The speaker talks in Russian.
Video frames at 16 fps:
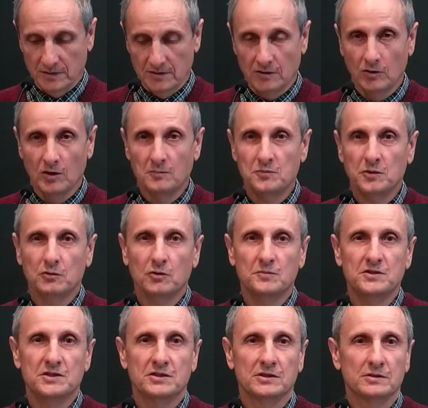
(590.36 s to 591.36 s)

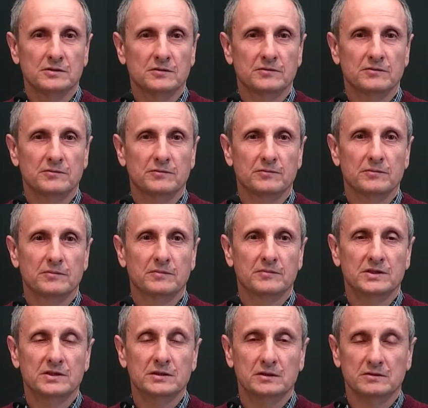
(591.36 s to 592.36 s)
общих э,
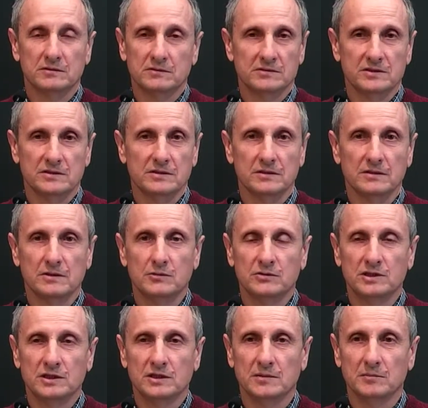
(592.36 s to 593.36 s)
дел с
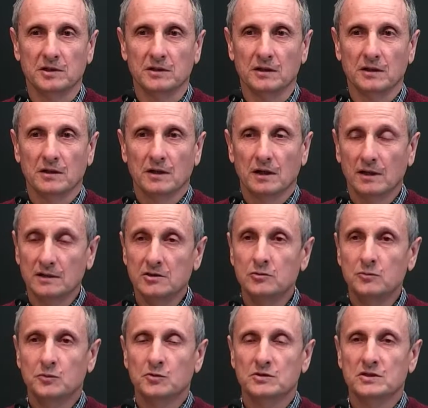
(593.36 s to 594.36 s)
иудеями. А ты
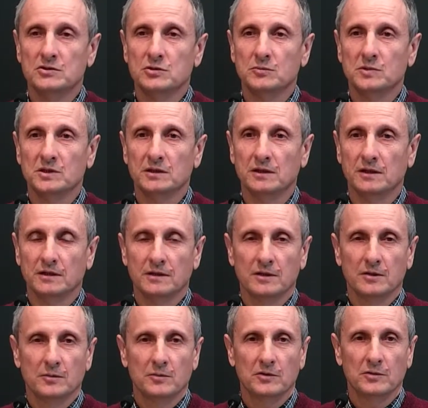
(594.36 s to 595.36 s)
просишь у меня
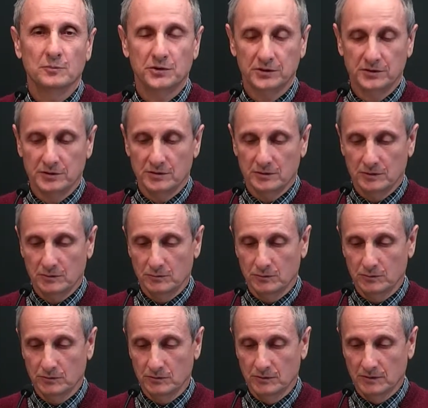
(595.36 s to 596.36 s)
э, пить
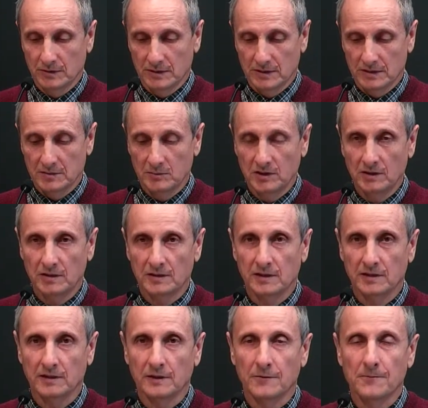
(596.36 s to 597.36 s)
у
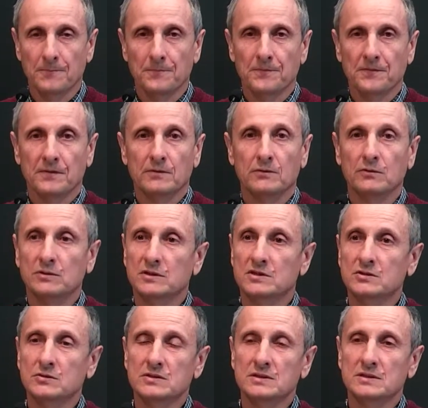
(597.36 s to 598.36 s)
самарянки. Но
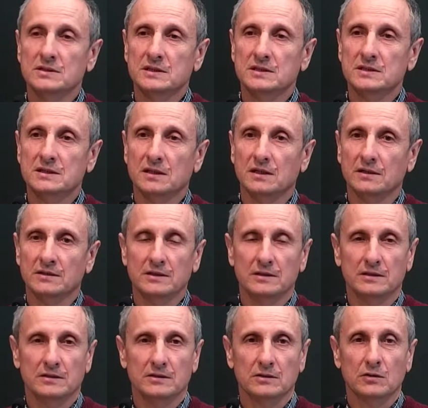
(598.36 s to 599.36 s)
Христос не сказал,
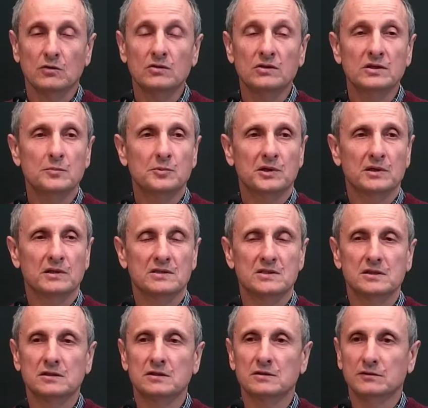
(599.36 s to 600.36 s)
нет, Он ей
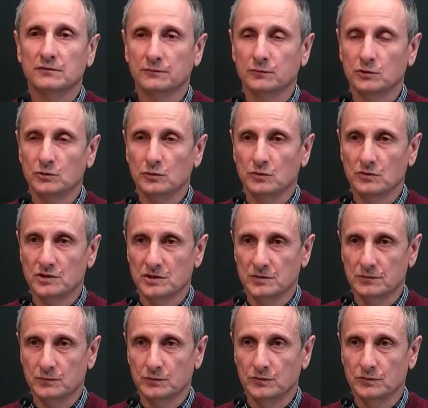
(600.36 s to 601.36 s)
предложил воду
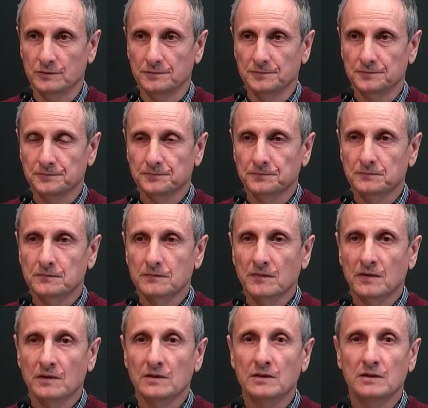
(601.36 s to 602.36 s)
живую.
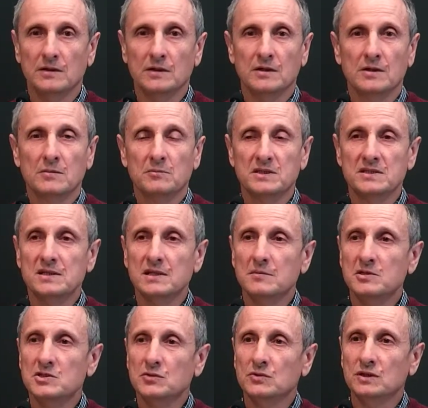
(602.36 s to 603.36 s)
И мы знаем,
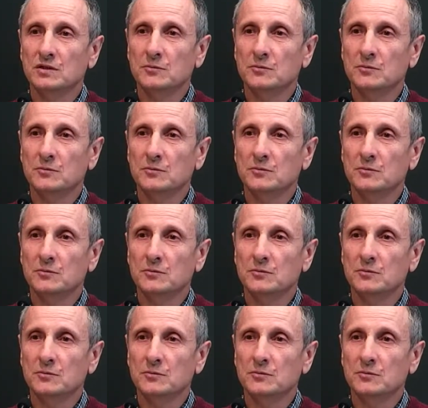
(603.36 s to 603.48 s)
что она